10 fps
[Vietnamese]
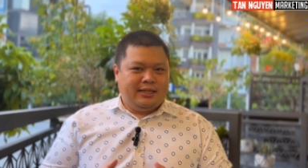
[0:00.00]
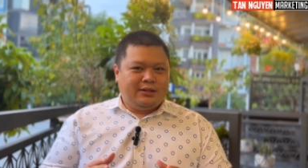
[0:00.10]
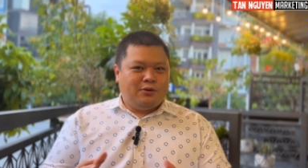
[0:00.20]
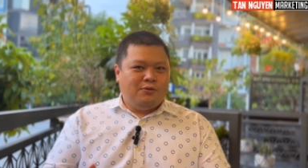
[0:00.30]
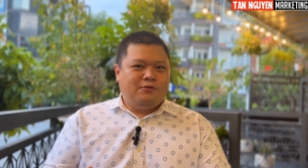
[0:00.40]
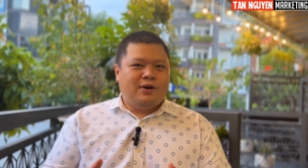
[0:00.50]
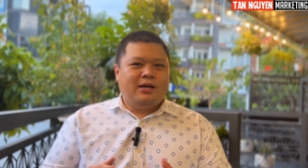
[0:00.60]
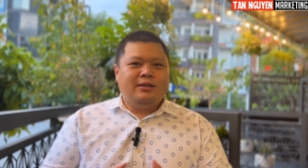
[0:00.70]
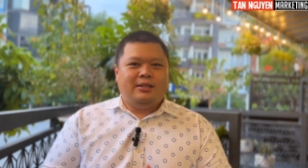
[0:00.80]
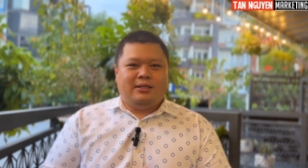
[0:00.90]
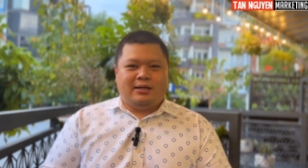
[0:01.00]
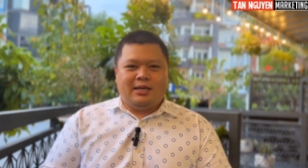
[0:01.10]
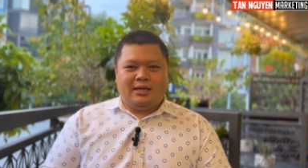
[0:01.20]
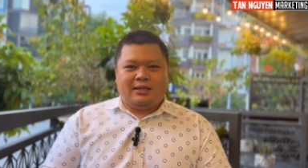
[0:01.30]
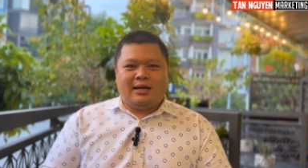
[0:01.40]
thích thú với những
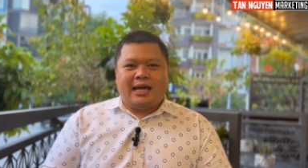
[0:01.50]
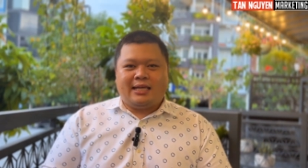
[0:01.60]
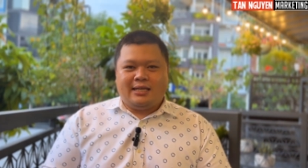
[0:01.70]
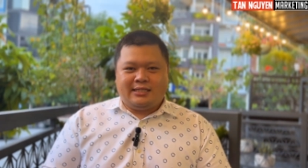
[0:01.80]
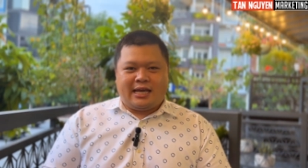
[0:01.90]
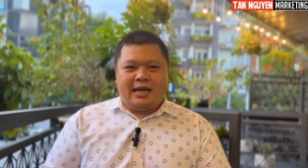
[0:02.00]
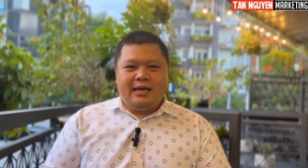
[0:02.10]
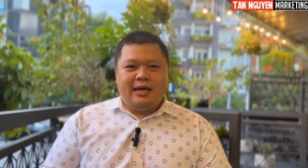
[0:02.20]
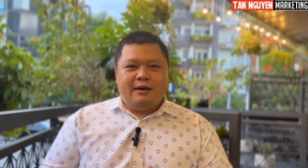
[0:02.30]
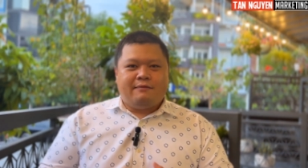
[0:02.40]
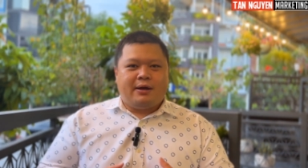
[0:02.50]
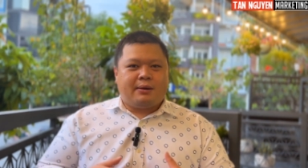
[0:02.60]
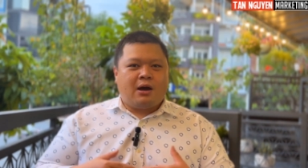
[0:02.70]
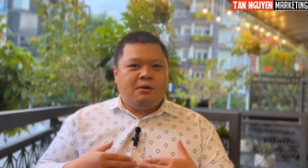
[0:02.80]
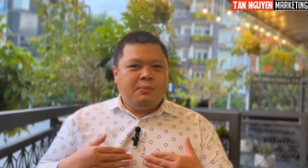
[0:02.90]
gì Tân đang chia sẻ và
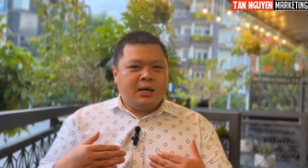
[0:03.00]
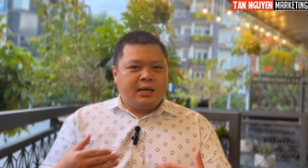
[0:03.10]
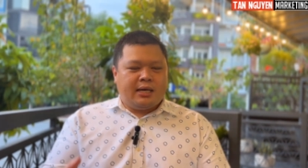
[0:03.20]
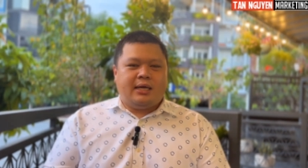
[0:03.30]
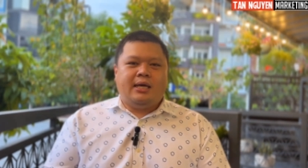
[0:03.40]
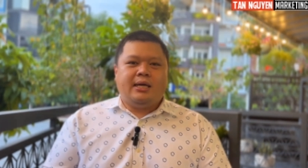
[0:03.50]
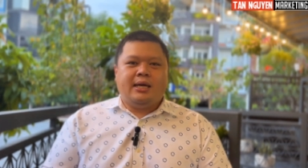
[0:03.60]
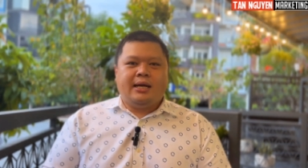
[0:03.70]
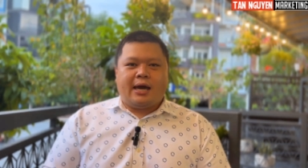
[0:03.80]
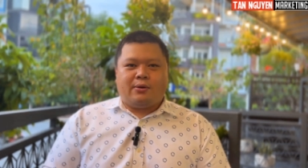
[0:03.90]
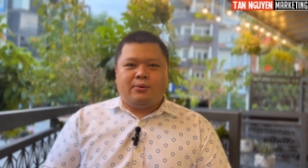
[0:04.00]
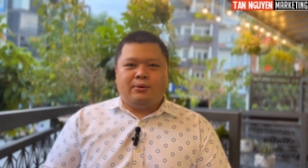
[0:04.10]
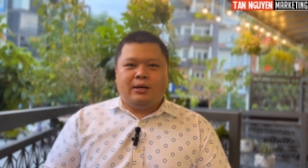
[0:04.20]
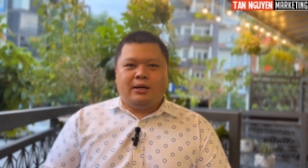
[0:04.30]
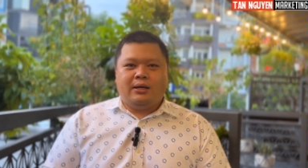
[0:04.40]
có bất kỳ ý kiến nào
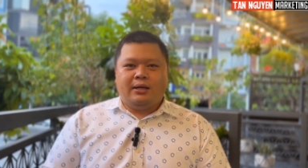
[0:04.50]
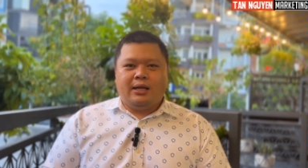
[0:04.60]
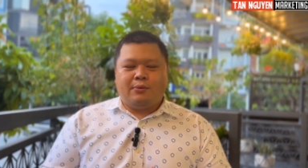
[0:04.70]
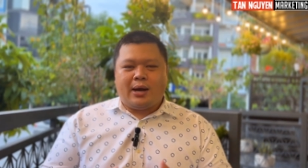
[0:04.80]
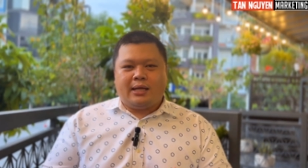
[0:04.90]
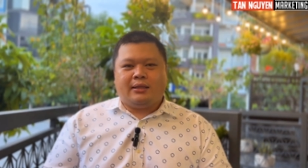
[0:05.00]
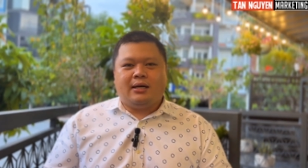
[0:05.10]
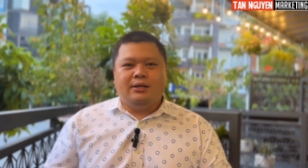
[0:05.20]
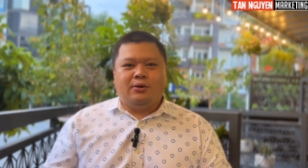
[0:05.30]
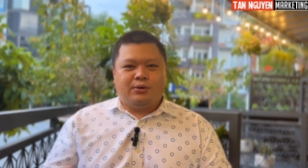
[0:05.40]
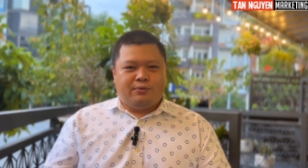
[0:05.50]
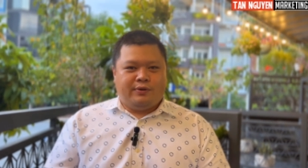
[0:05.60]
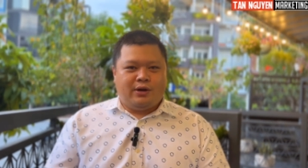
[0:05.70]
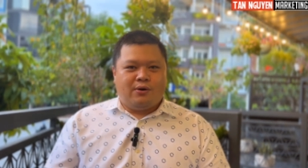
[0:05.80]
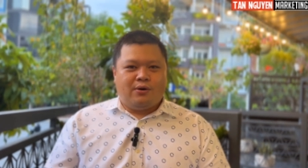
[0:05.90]
liên quan tới nội dung
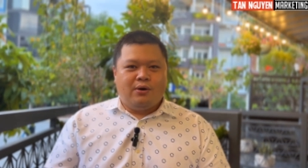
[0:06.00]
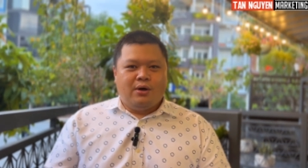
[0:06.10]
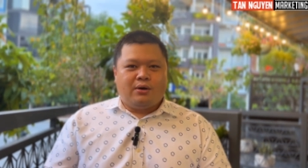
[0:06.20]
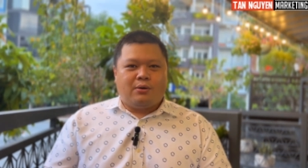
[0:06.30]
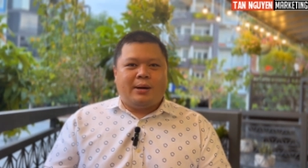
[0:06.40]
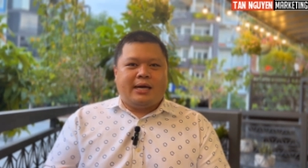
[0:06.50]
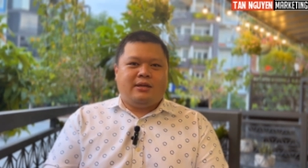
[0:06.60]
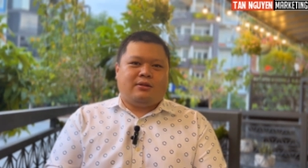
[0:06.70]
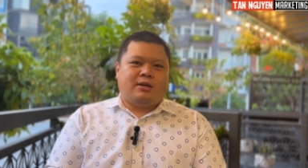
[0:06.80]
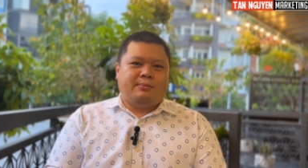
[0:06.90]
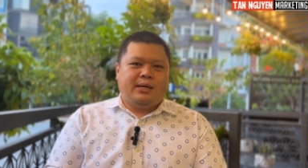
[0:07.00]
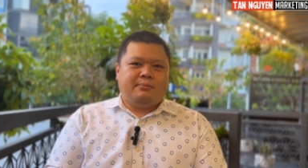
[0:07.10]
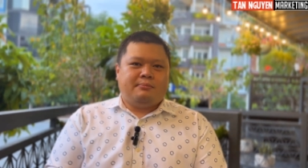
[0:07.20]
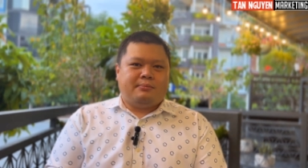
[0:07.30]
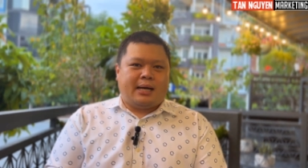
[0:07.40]
video cũng hãy cho Tân biết
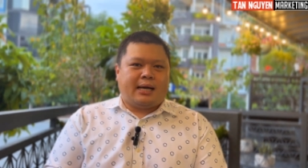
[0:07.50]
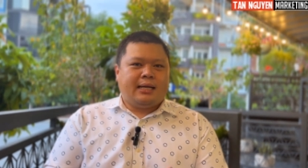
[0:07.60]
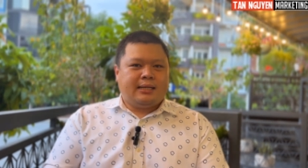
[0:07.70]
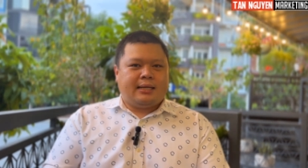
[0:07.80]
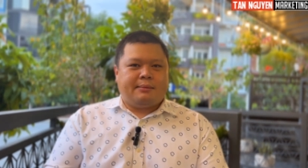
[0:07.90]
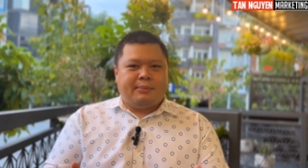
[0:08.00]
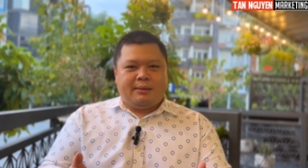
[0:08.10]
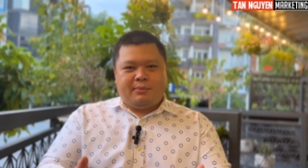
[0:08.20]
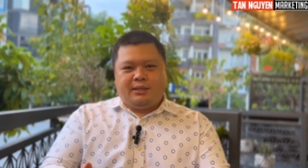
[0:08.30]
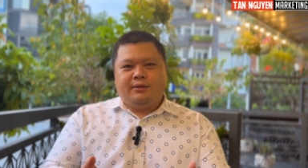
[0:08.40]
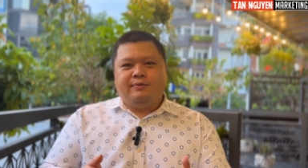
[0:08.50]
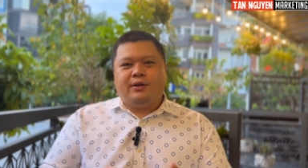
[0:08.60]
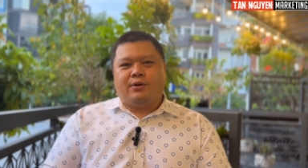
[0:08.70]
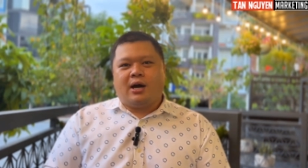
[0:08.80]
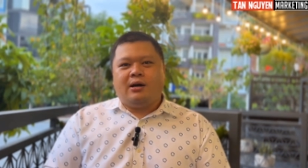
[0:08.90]
bằng cách comment bên dưới
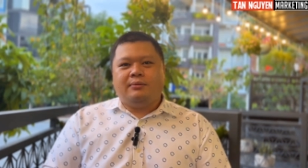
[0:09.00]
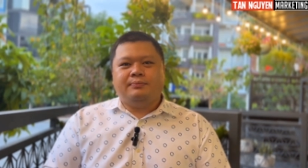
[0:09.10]
video đó.